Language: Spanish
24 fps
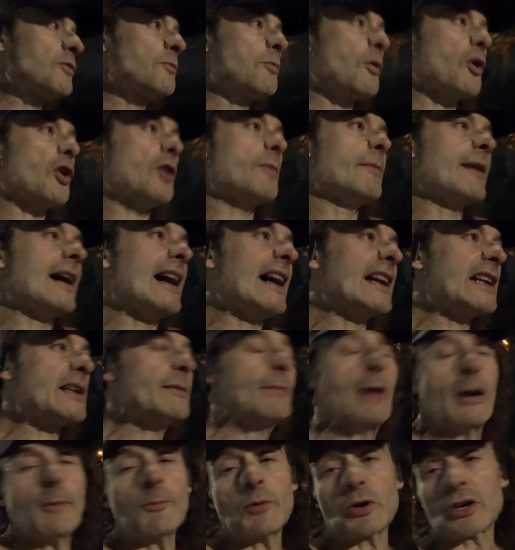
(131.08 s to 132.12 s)
un poco más
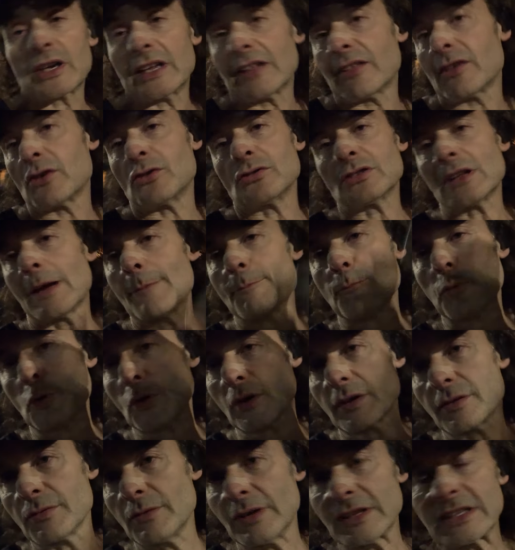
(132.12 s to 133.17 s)
animado porque, digo, tampoco
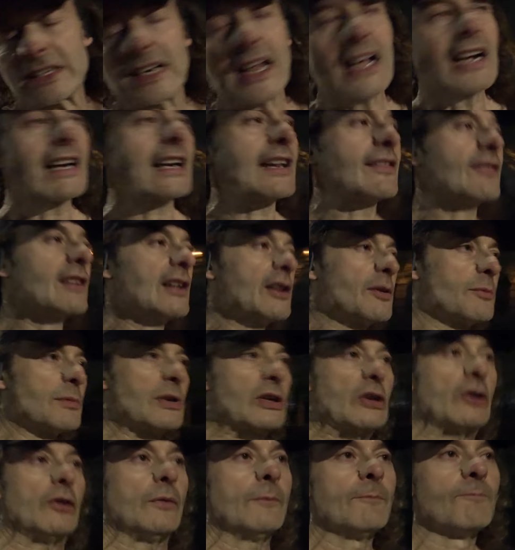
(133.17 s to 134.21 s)
hice una tirada grande el
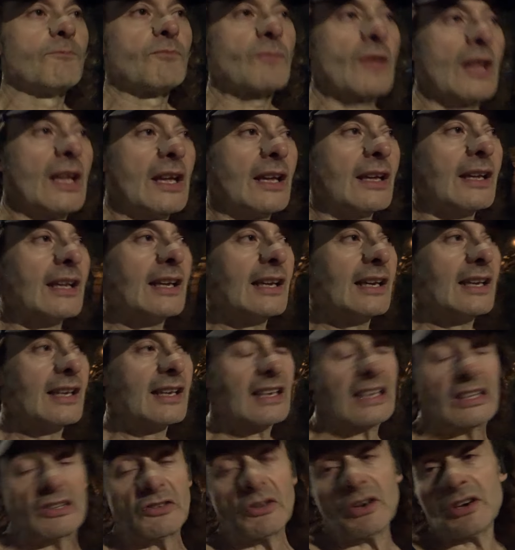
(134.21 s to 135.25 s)
domingo
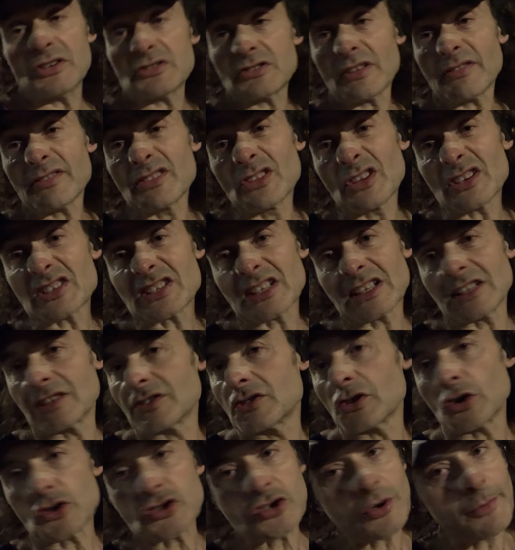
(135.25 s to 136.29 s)
eh, entonces estoy haciendo
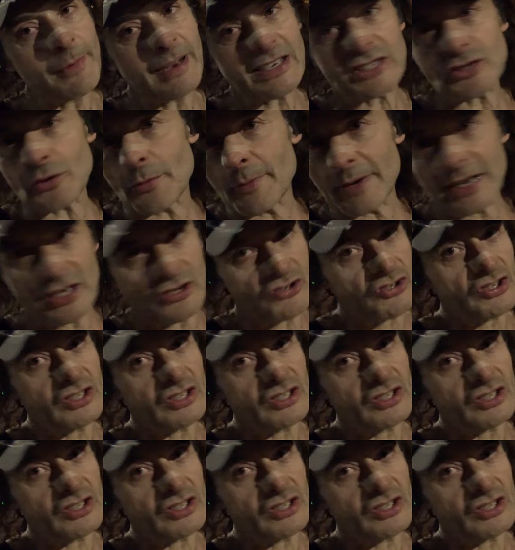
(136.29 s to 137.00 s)
78 más o menos,